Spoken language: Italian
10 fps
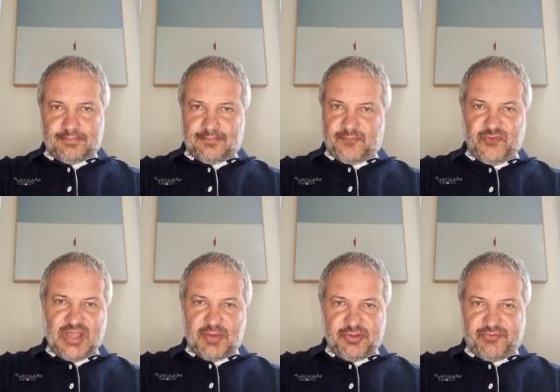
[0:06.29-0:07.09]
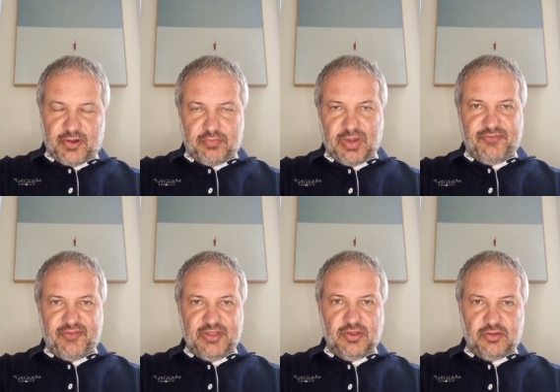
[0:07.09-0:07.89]
Vediamo di fare un
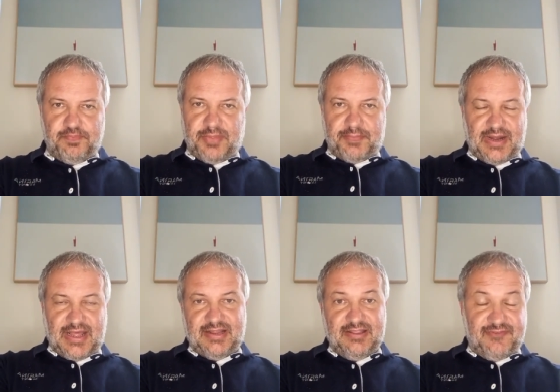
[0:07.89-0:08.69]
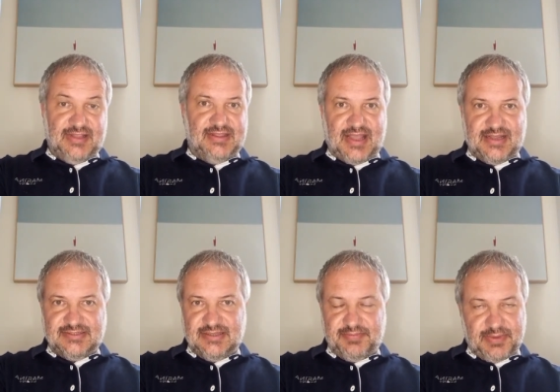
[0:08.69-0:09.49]
breve video per parlare di flat
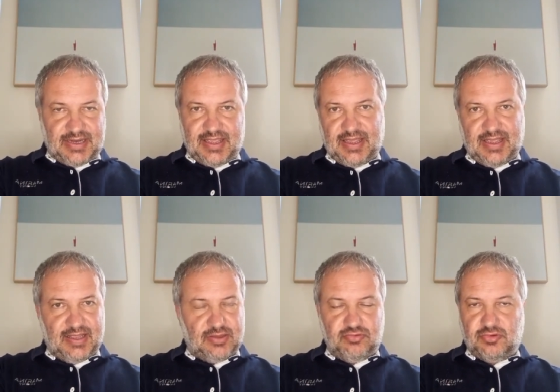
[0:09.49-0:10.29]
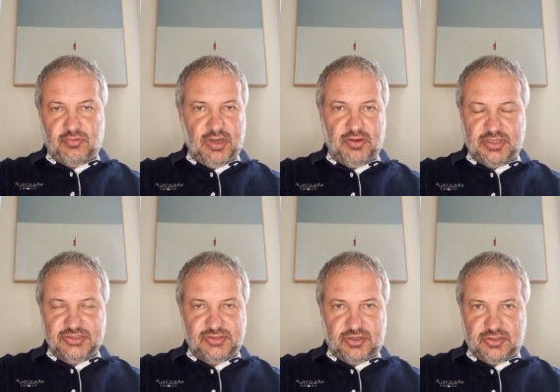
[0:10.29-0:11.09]
tax perché tutto quello che
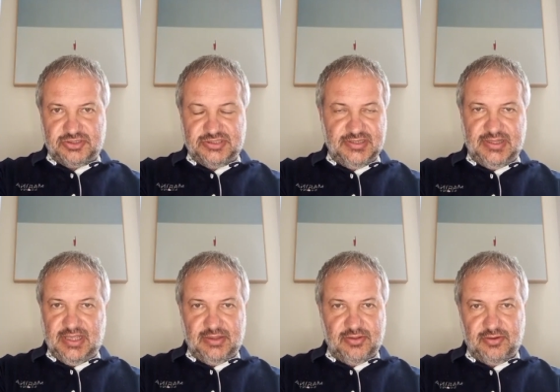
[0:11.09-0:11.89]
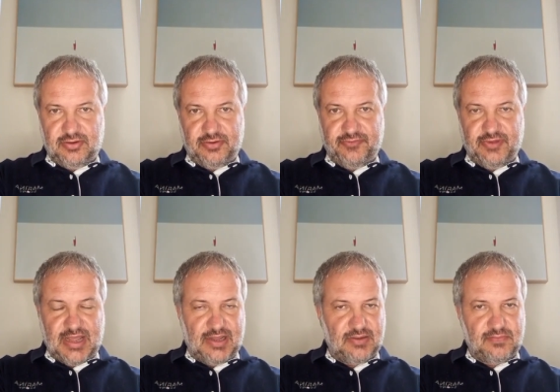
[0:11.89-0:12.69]
sto sentendo
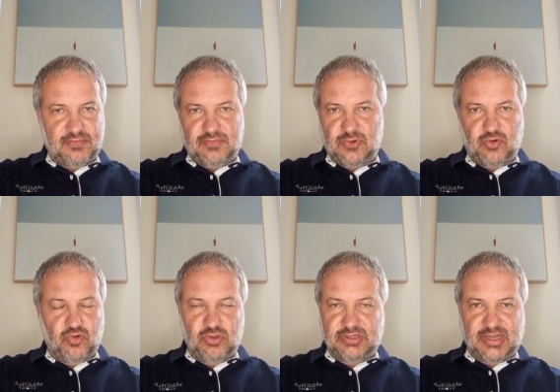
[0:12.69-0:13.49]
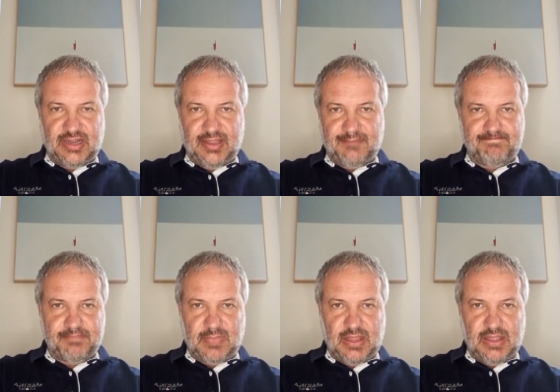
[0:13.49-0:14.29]
va
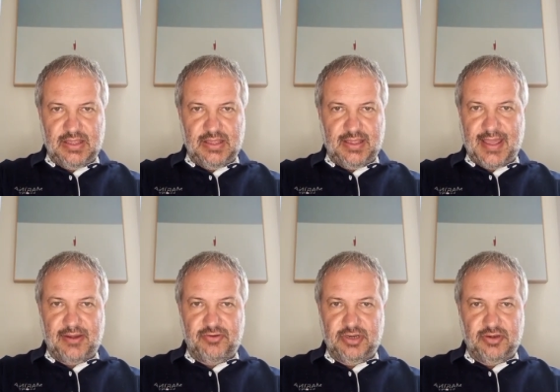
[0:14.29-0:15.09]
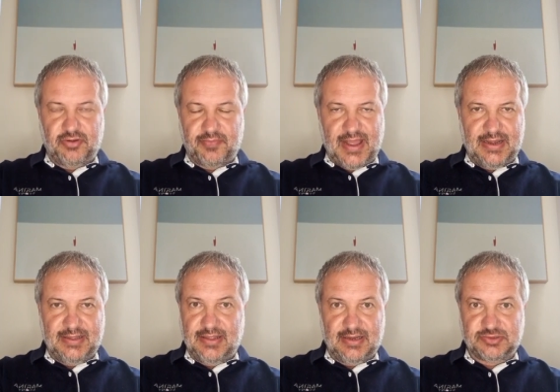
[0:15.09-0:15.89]
oltre i canoni
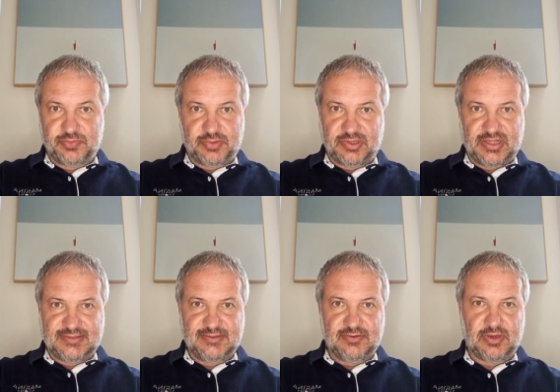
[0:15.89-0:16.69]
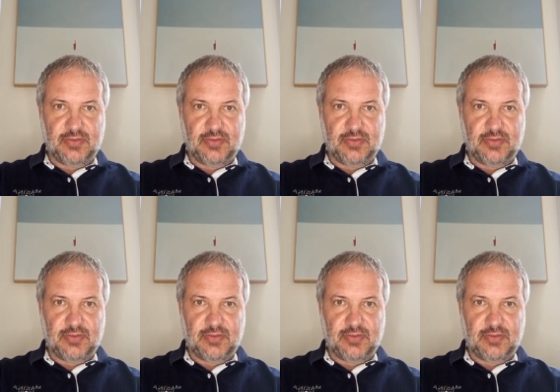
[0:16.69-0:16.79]
normali della sopportazione.